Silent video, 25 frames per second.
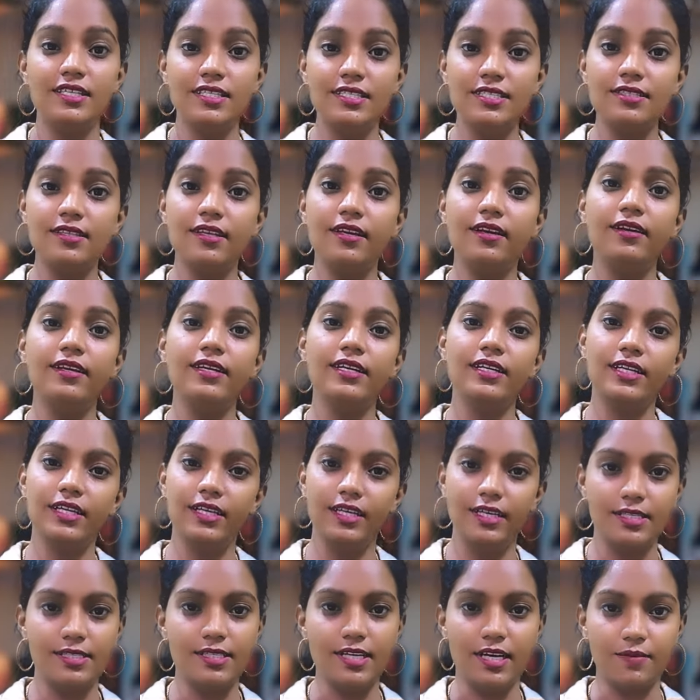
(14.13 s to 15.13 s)
इस थ्योरी के
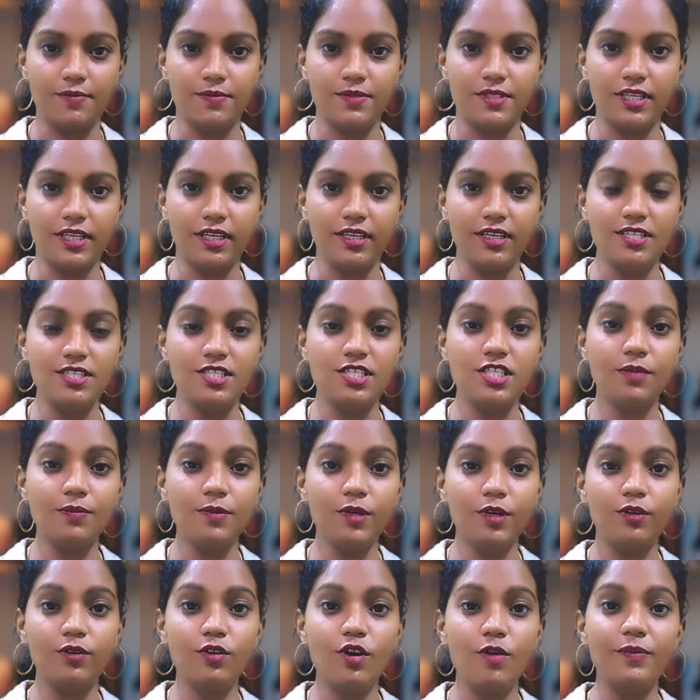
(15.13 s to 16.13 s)
हिसाब से जब
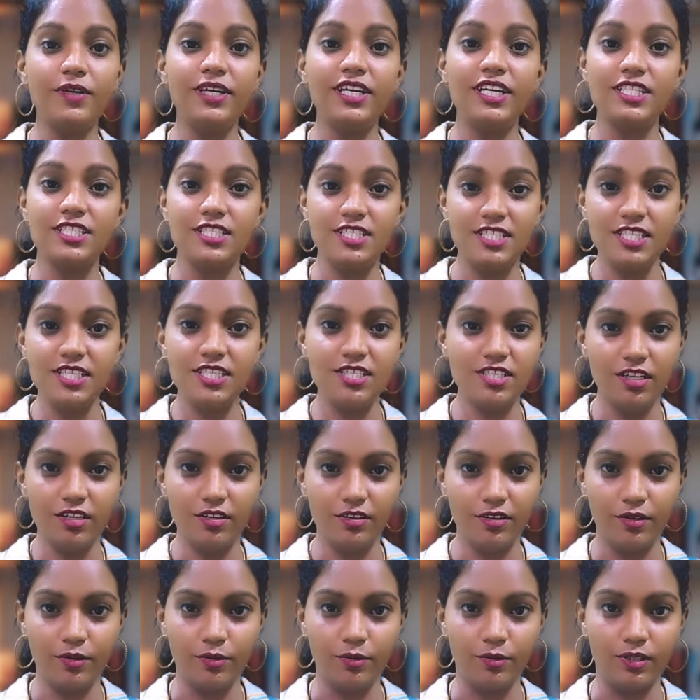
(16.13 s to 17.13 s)
इकोनॉमी अच्छी चल
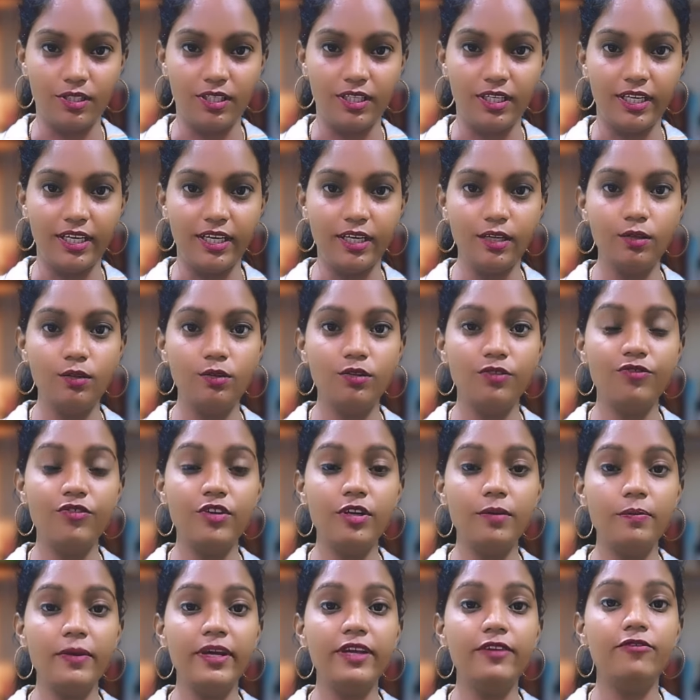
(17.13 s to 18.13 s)
रही होती है तो
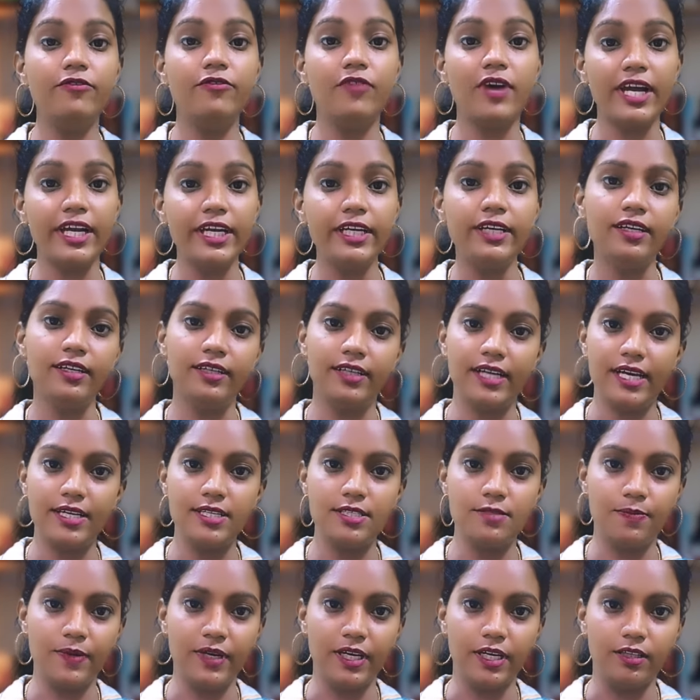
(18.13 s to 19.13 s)
फिर मेन वाइड
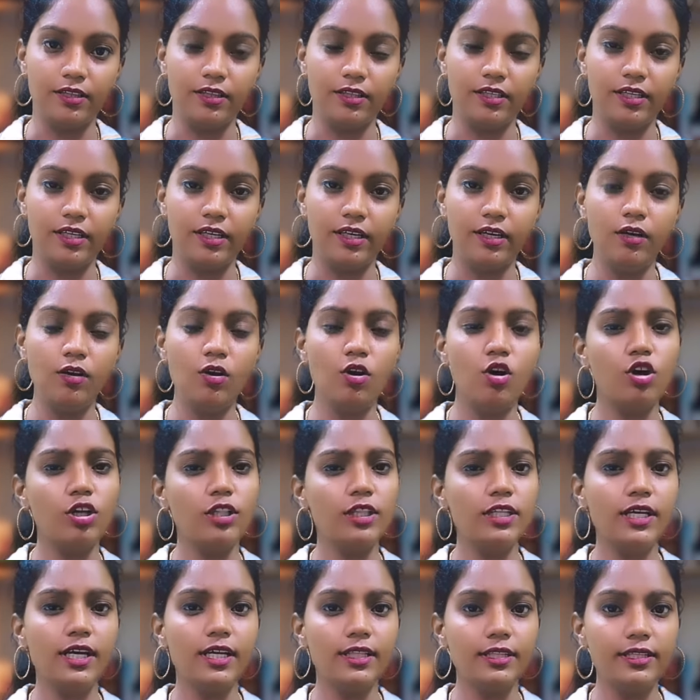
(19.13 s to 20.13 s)
टाइज पहनते हैं
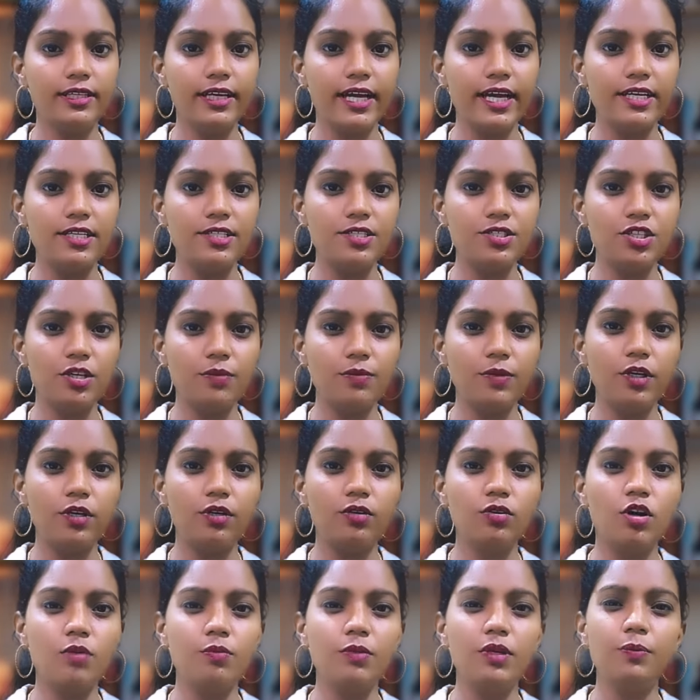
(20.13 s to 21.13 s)
ऑन दी अदर हैंड जब
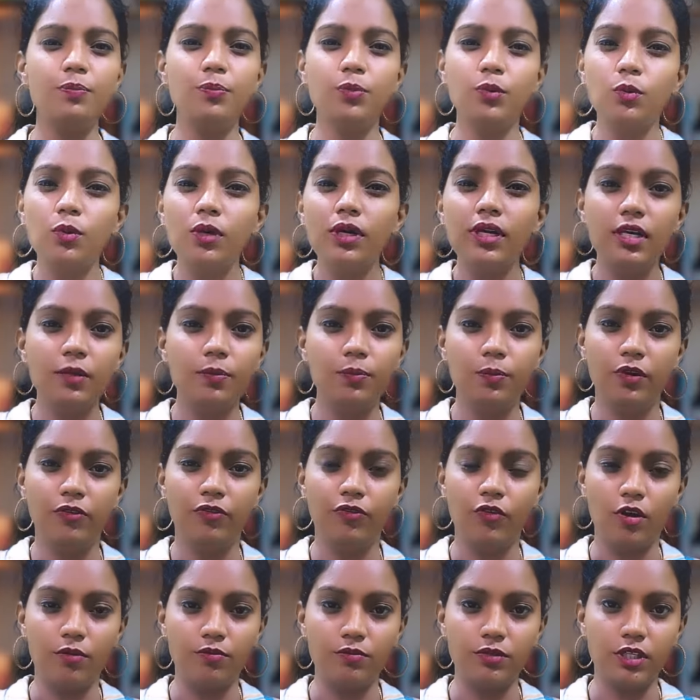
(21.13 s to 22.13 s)
इकोनॉमी पोअरली
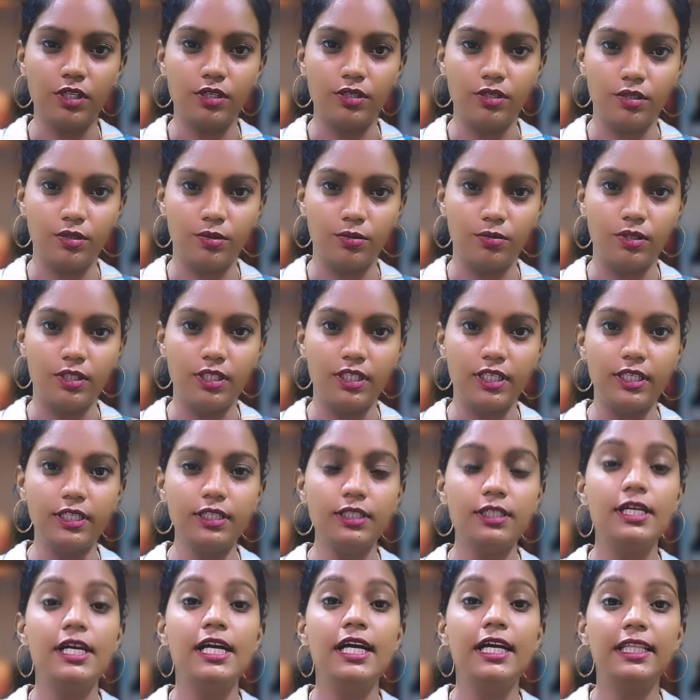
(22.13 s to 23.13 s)
परफॉर्म कर रही होती है
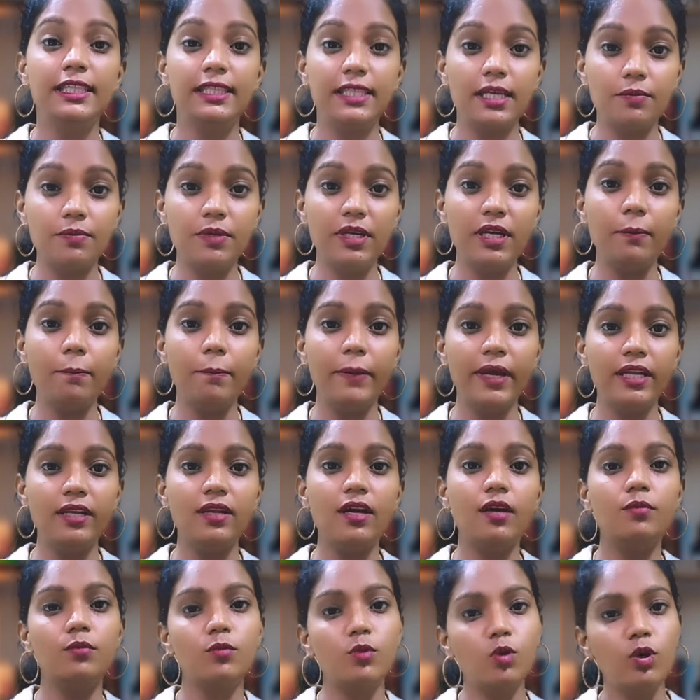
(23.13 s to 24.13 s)
तभी मेन
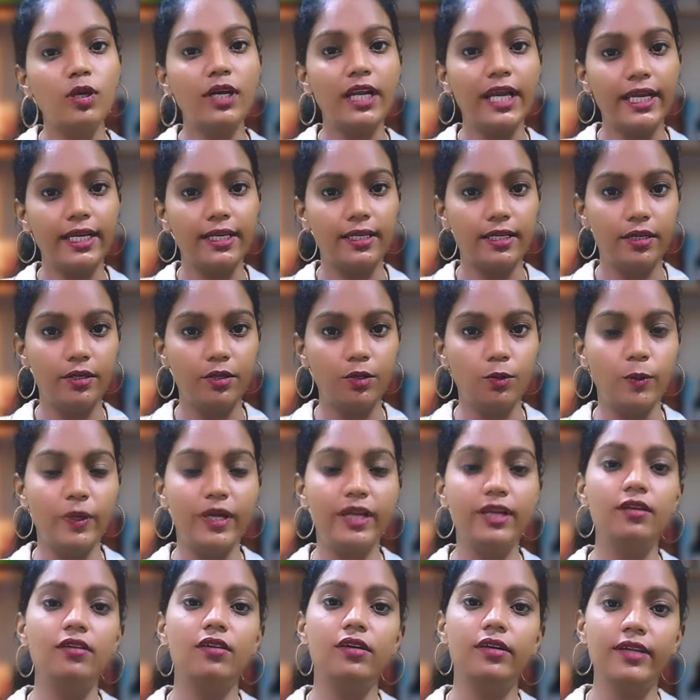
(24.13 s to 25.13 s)
आर मोर लाइकली टू
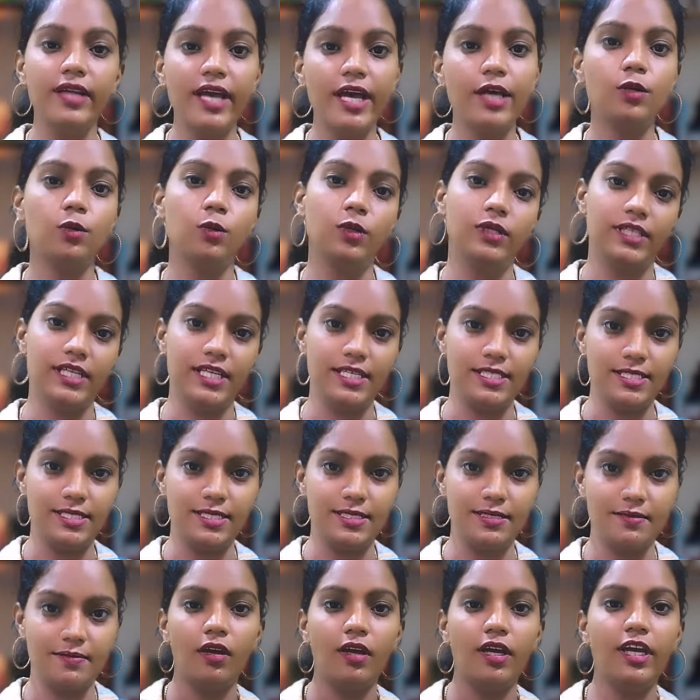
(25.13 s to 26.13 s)
वेयर नैरो
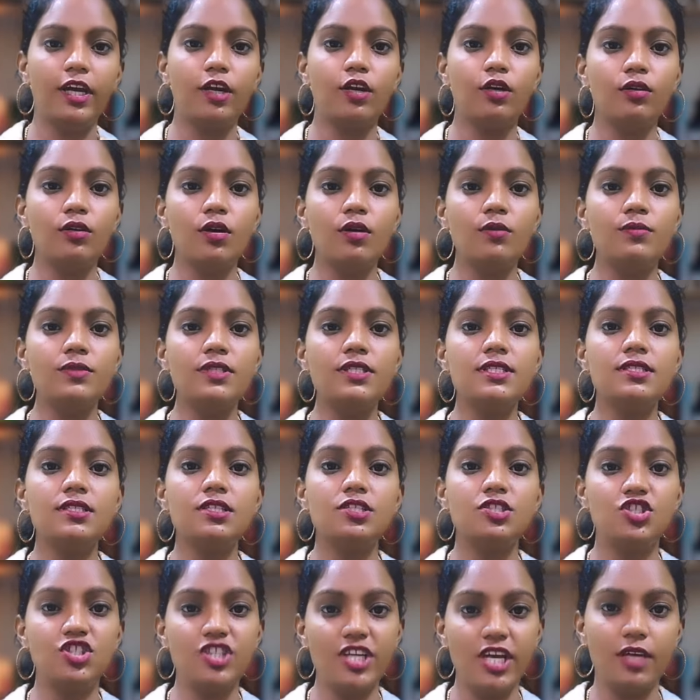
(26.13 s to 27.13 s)
टाइज इकोनॉमिस्ट
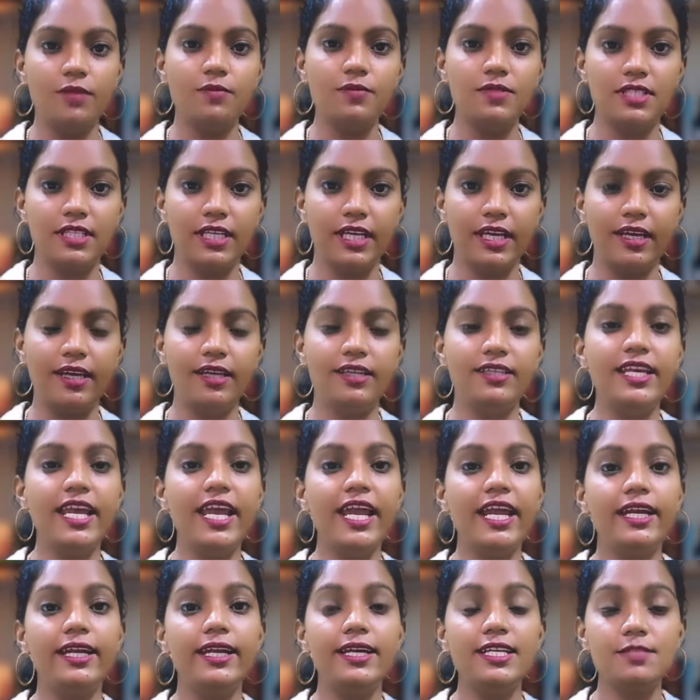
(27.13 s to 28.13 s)
जेम्स ने ये
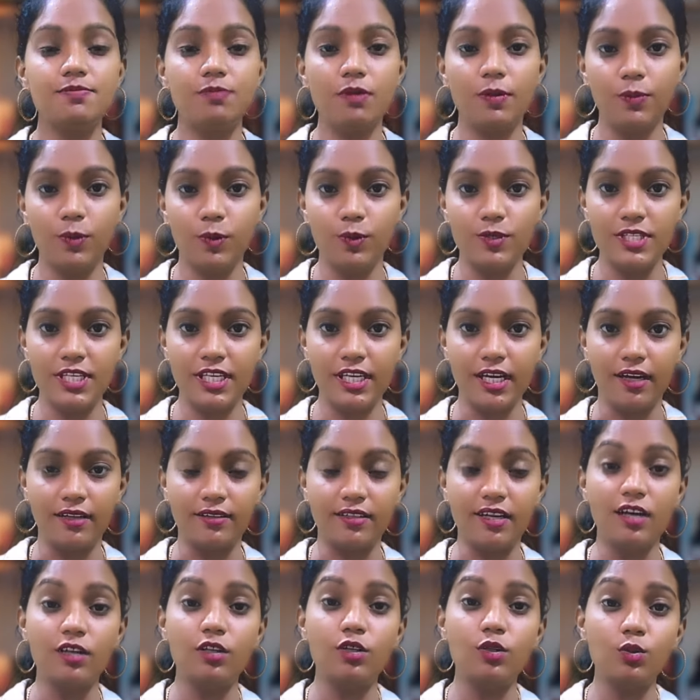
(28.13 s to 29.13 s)
इंडेक्स प्रपोज किया
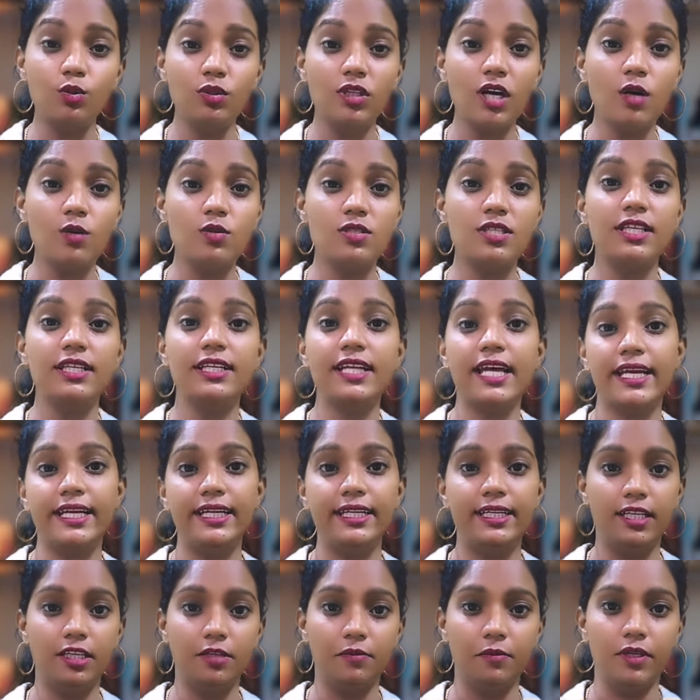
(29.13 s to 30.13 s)
था
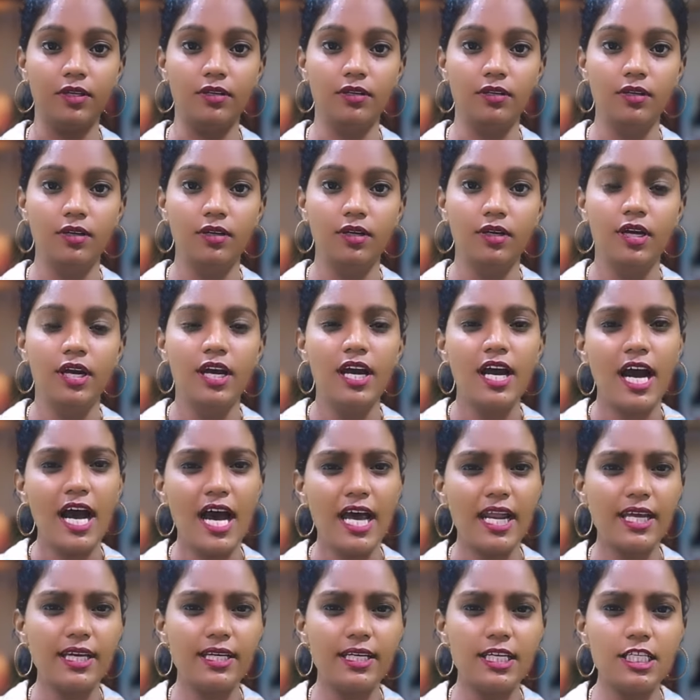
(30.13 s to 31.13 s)
2019 में
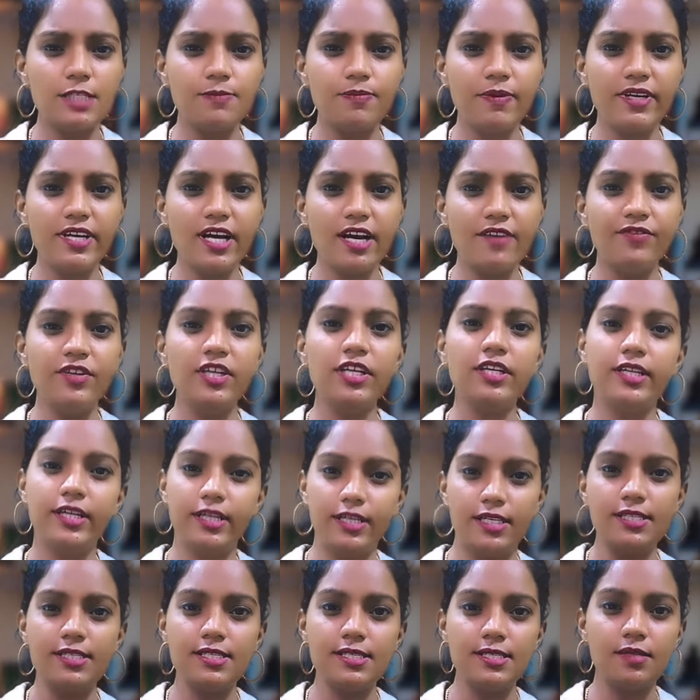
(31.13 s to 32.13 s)
हालांकि इस पर काफ़ी
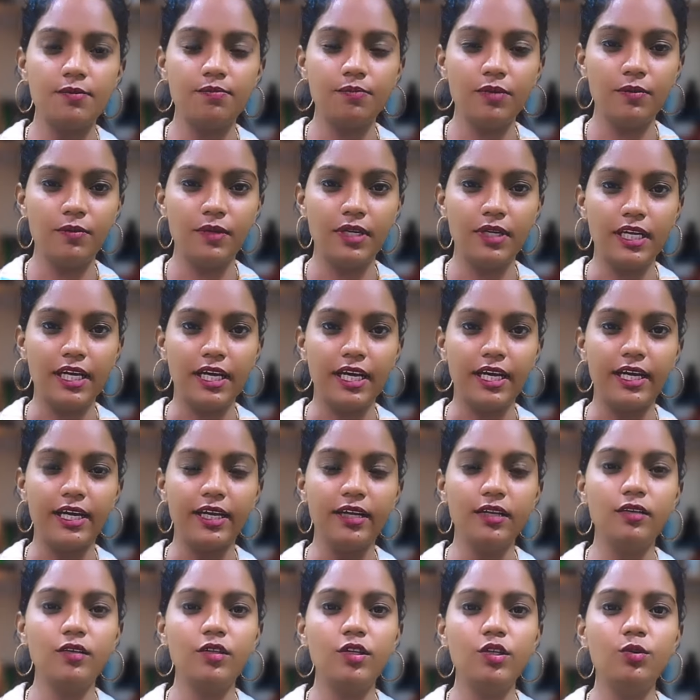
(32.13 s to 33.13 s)
क्रिटिसिज्म भी मिला है
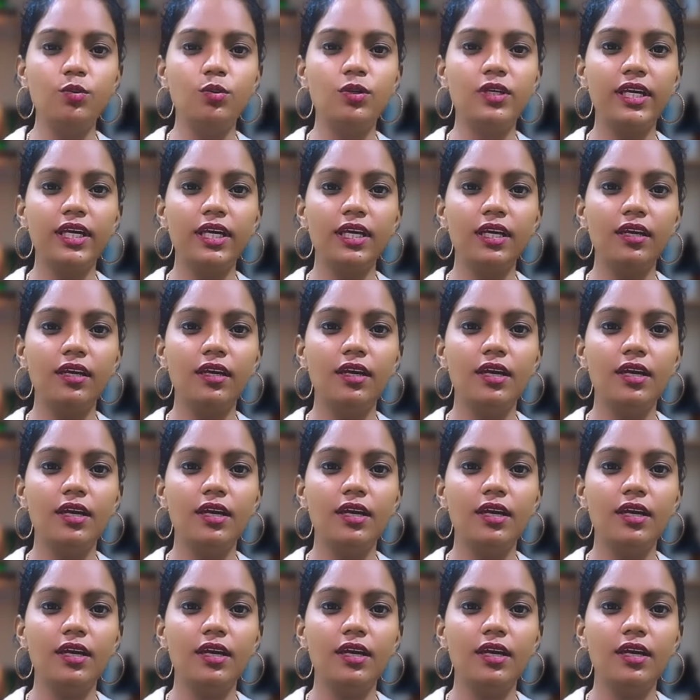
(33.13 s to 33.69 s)
क्योंकि